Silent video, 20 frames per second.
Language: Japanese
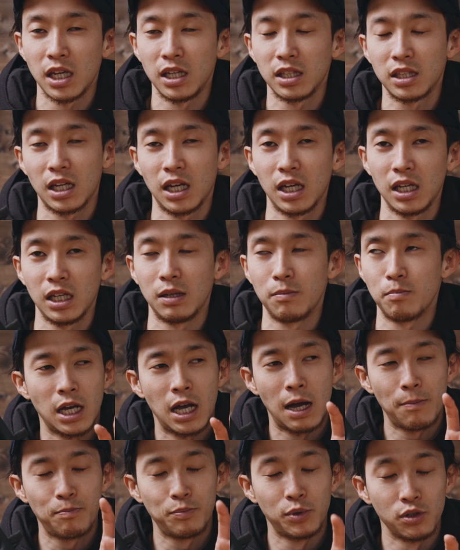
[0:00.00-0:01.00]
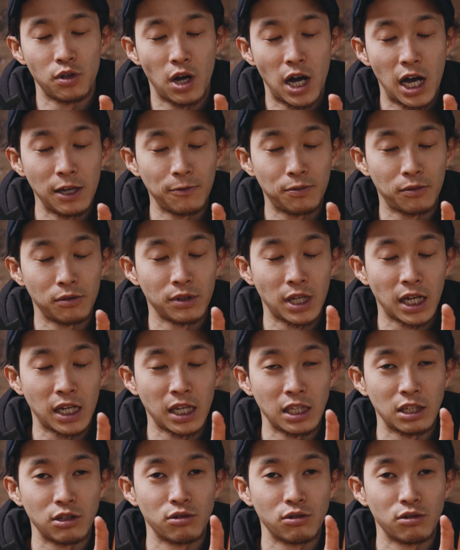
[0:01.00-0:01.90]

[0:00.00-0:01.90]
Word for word: 携帯アップルの iPhone だけで